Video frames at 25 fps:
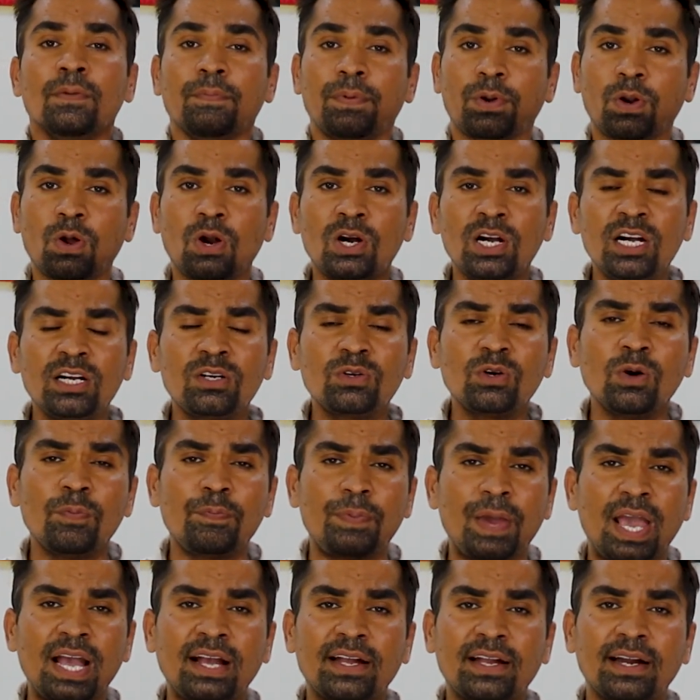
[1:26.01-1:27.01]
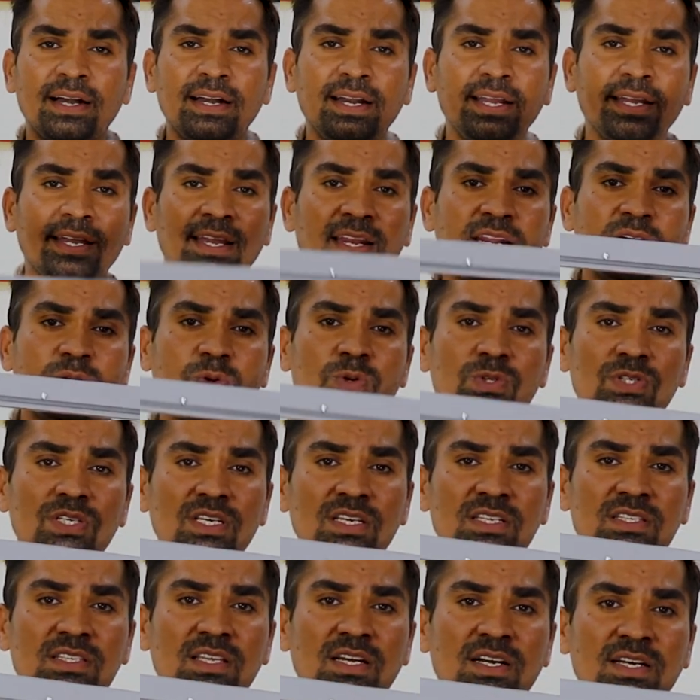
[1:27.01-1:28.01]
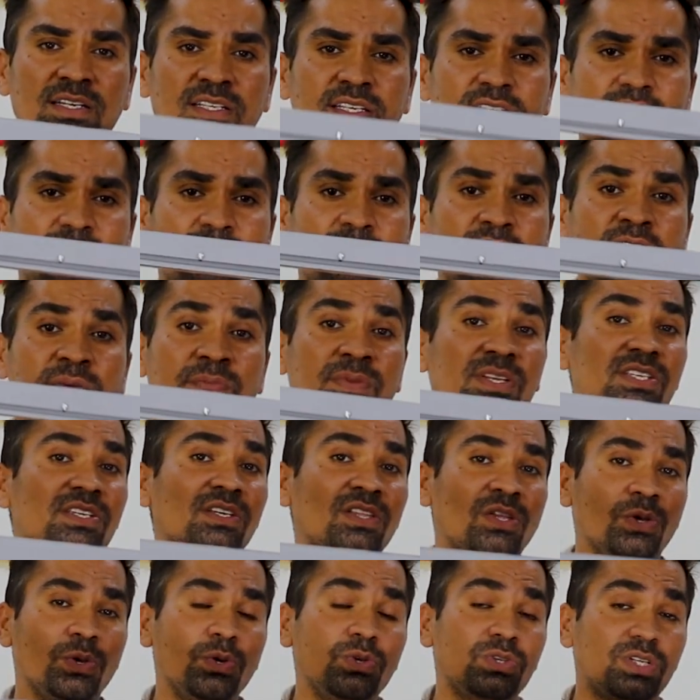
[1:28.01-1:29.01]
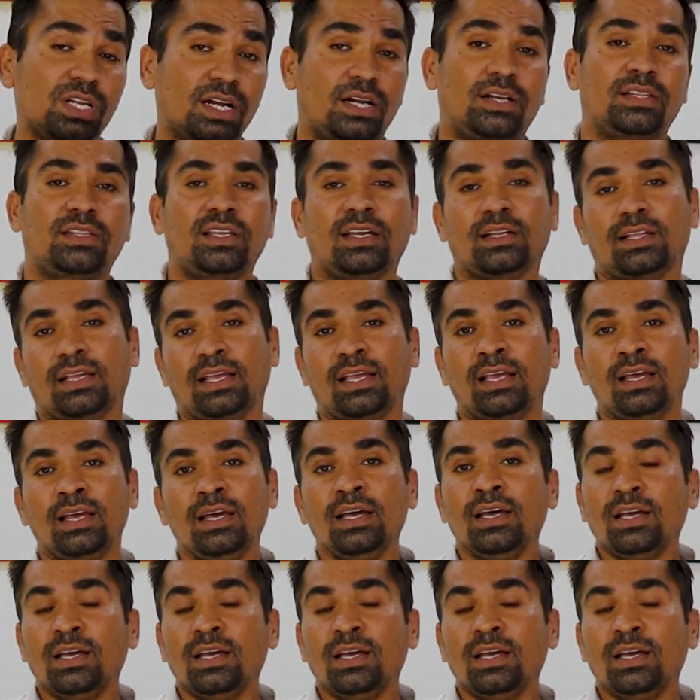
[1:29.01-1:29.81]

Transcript: प्रोडक्ट को पैक करने के लिए कुछ इस तरह से सीलिंग मशीनें यूज करते थे